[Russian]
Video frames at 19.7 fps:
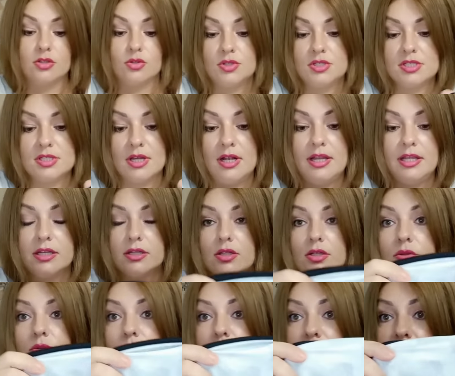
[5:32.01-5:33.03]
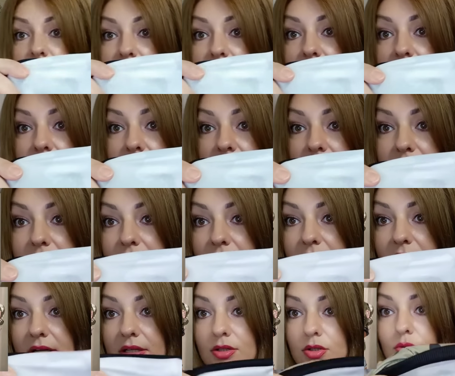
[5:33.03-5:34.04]
то есть на лето тоже, да? Она
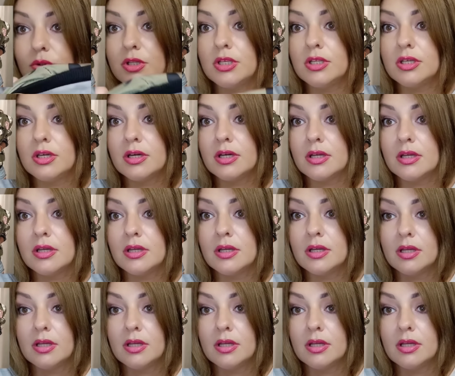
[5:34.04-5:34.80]
такая тоненькая.